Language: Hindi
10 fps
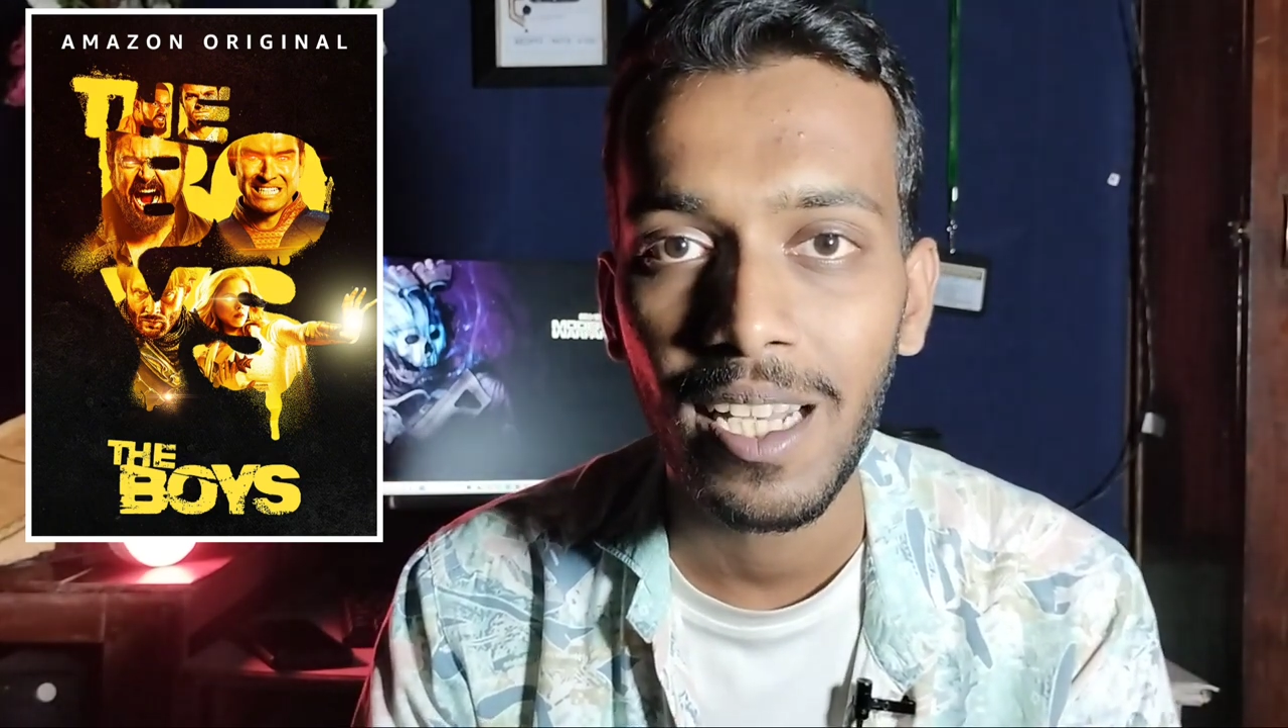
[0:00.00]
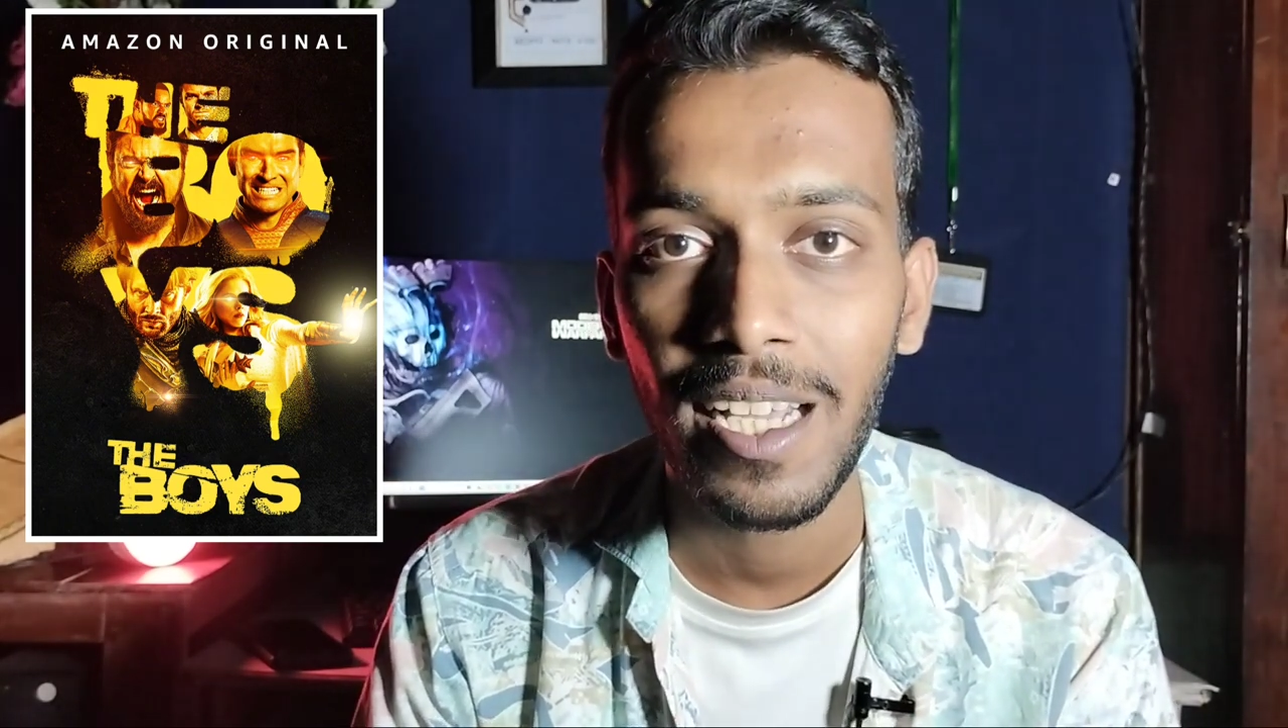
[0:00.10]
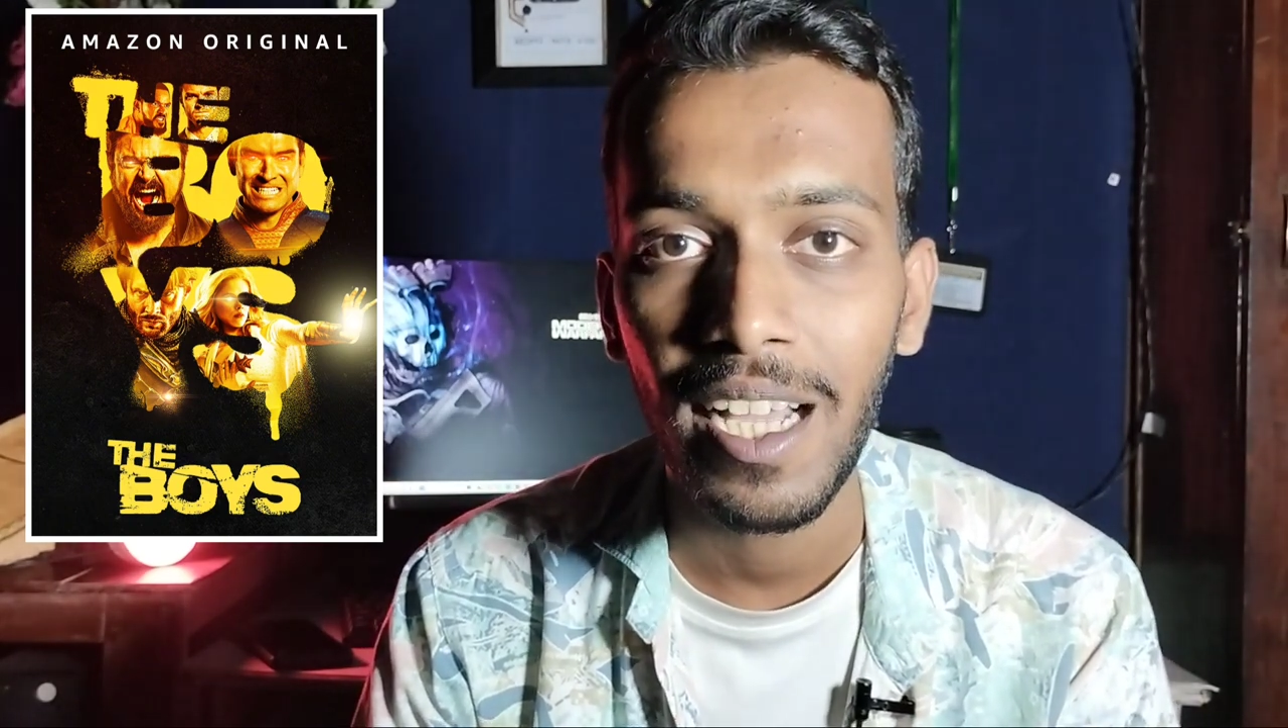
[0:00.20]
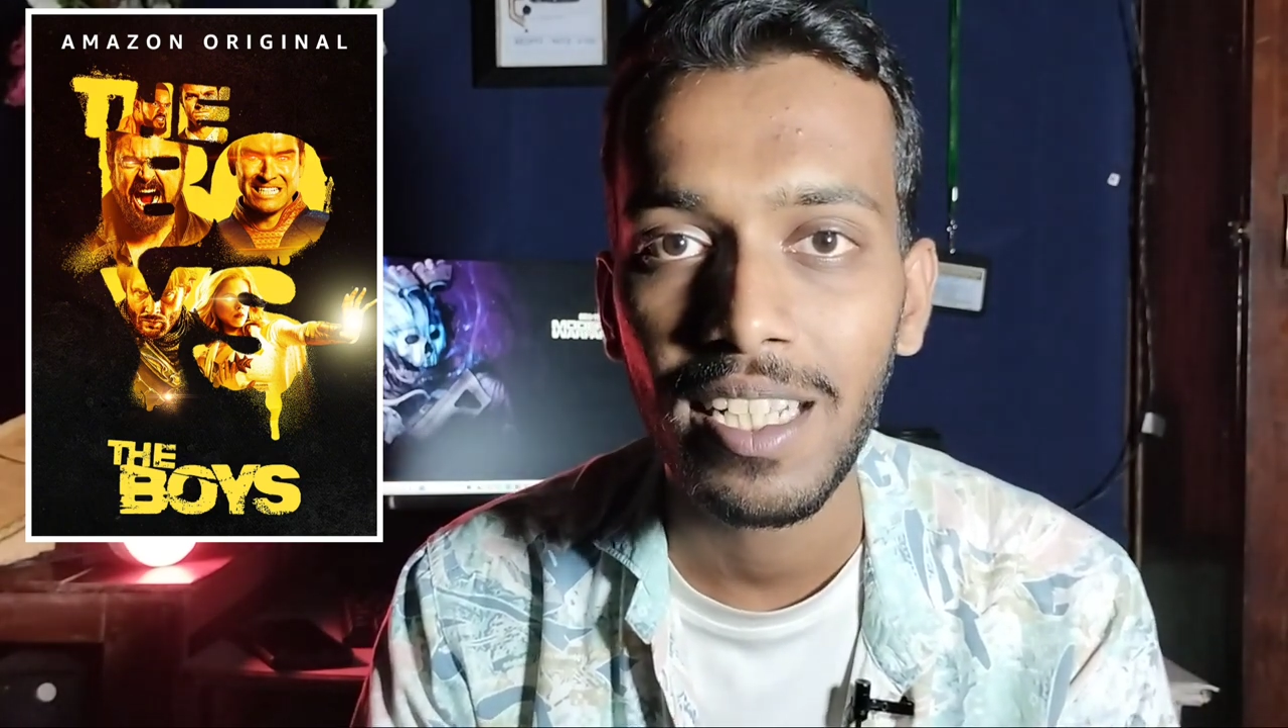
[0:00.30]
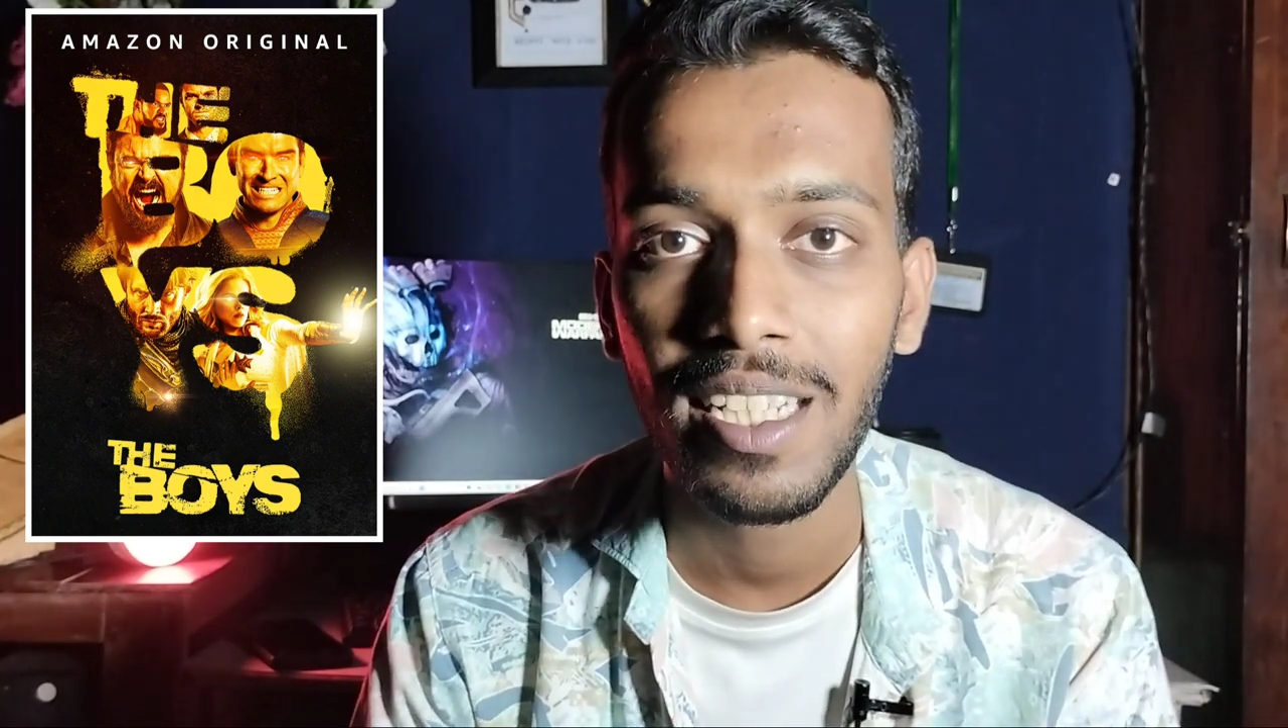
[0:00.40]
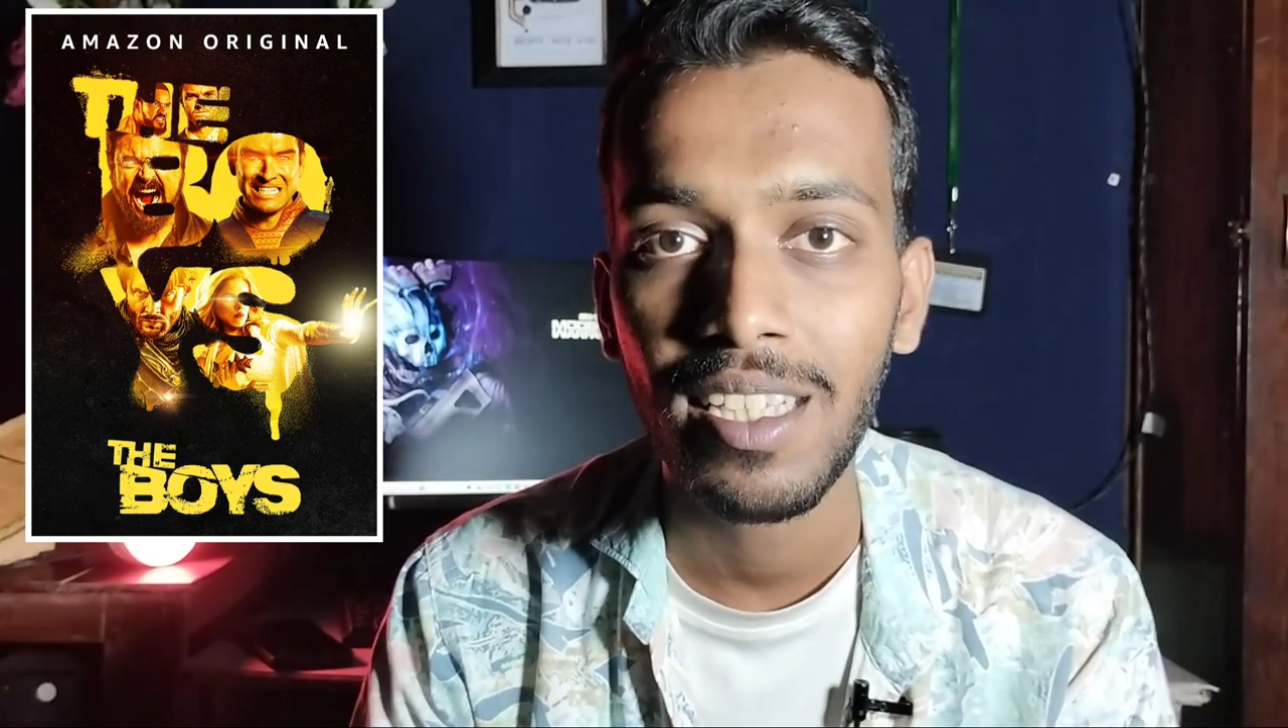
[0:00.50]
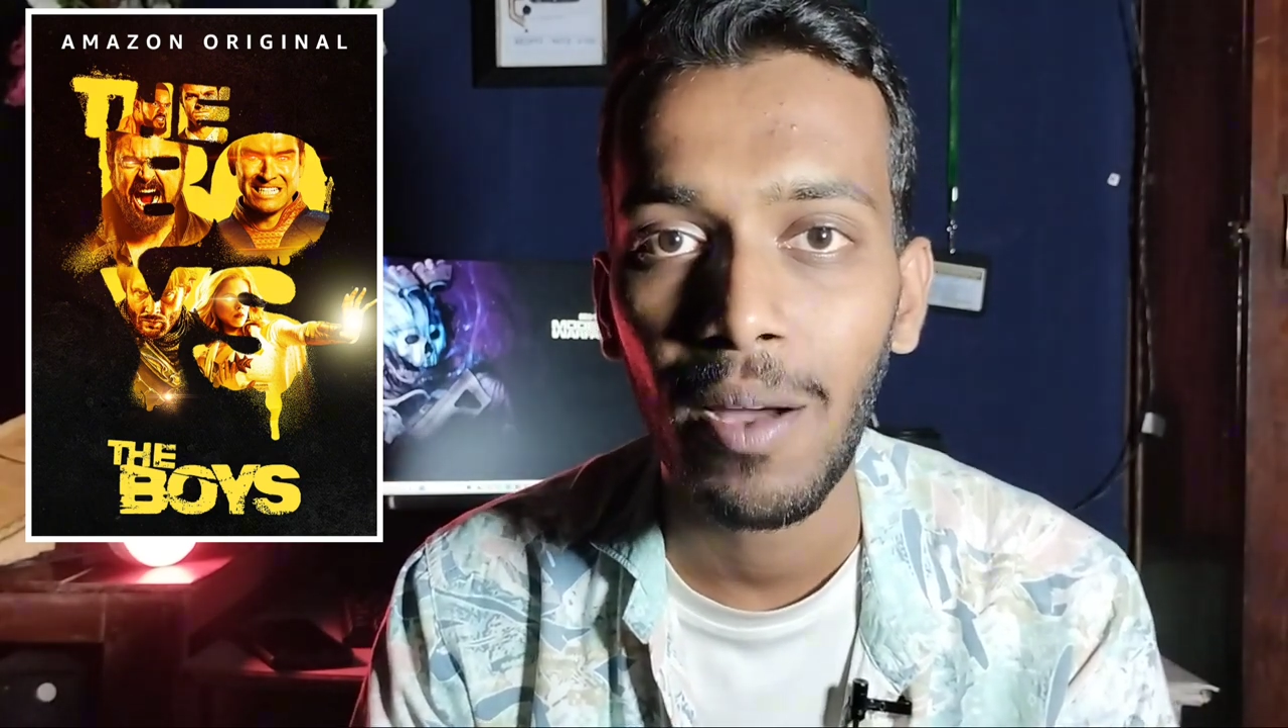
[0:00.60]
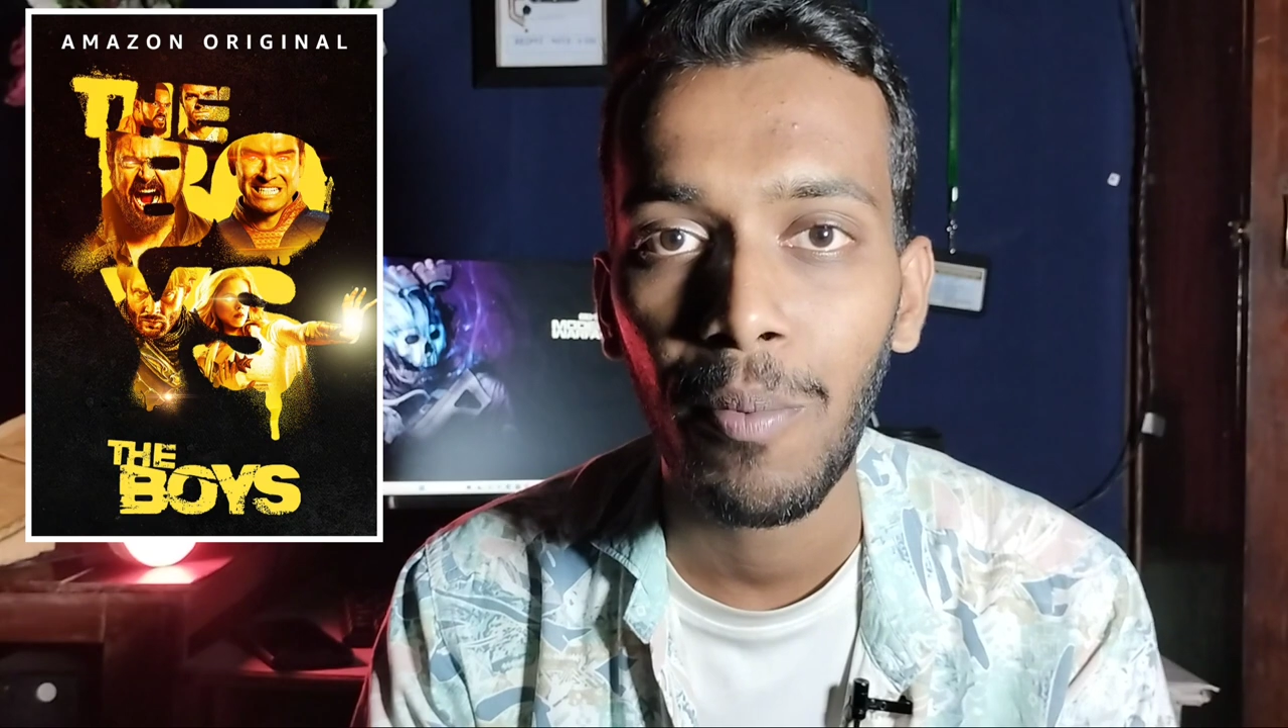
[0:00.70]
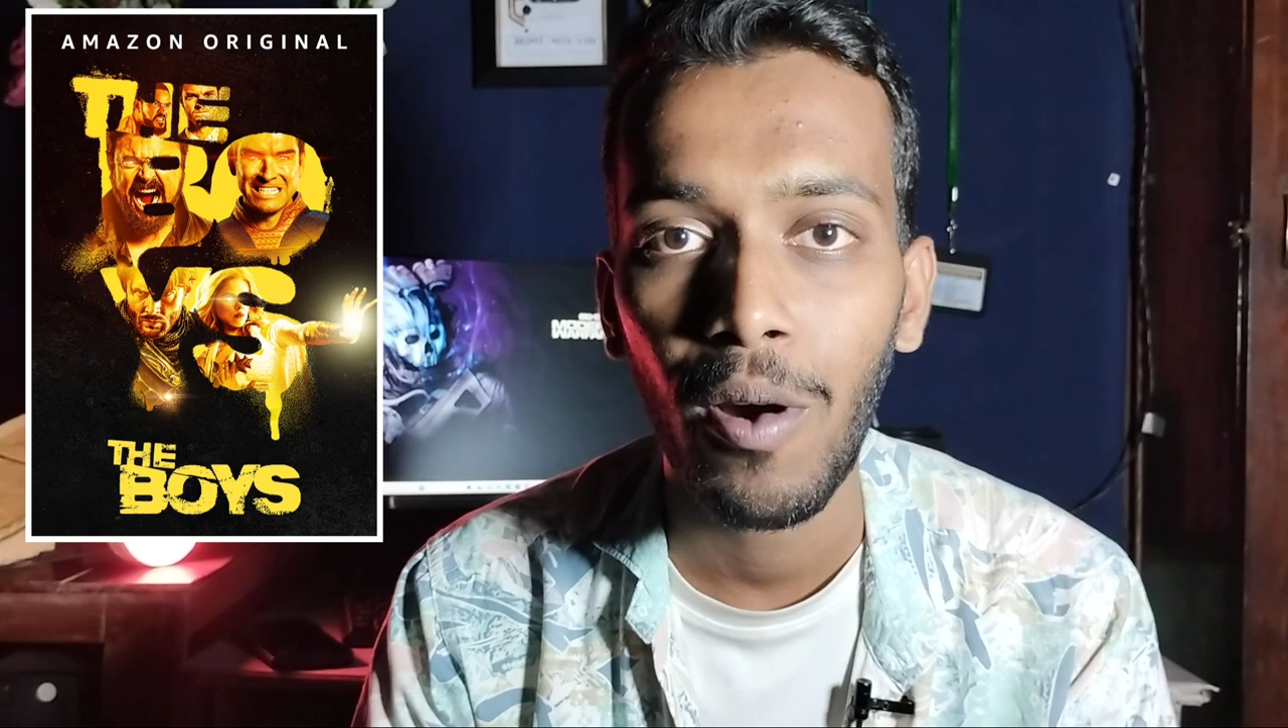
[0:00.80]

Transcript: चलेगा कि द